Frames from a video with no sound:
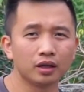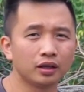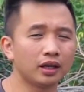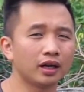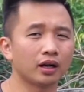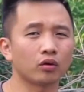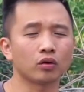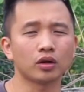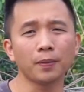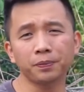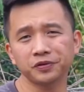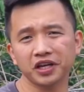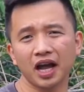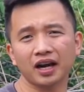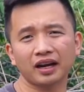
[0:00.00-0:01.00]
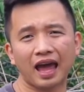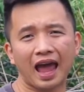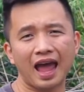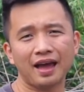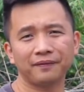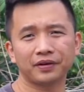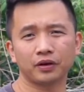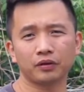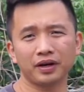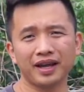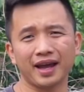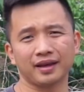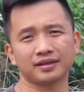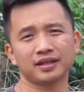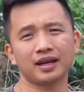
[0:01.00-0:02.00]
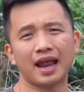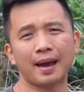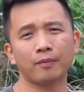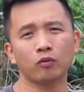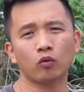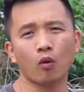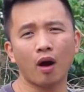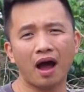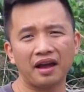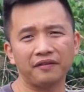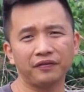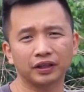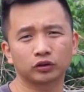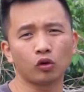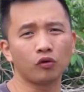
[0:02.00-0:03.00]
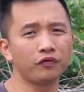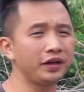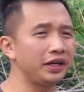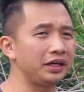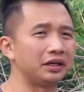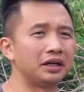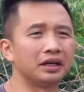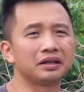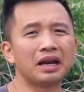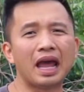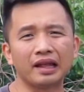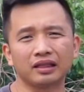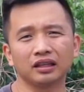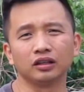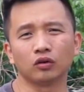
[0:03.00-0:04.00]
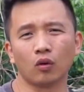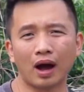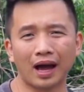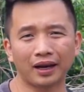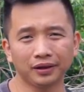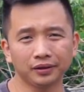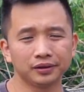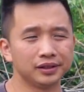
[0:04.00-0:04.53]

Nên là nó nấp dưới hang đá và nó đẻ ra đám quái vật Cô Vy, đệ tử của hắn.